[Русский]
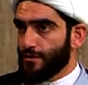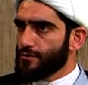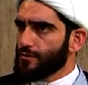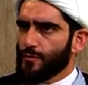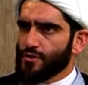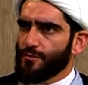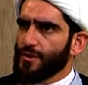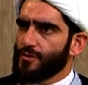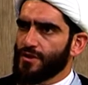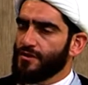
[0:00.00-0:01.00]
что можно
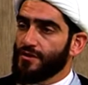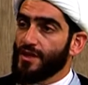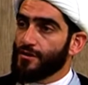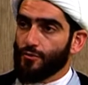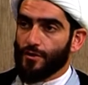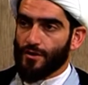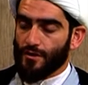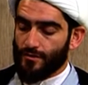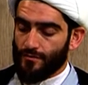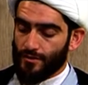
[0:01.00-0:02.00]
применить не
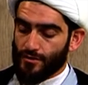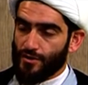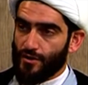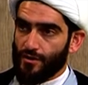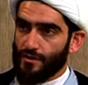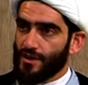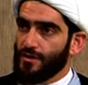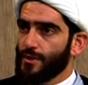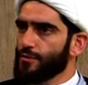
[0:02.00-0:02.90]
только в отношении к рибе,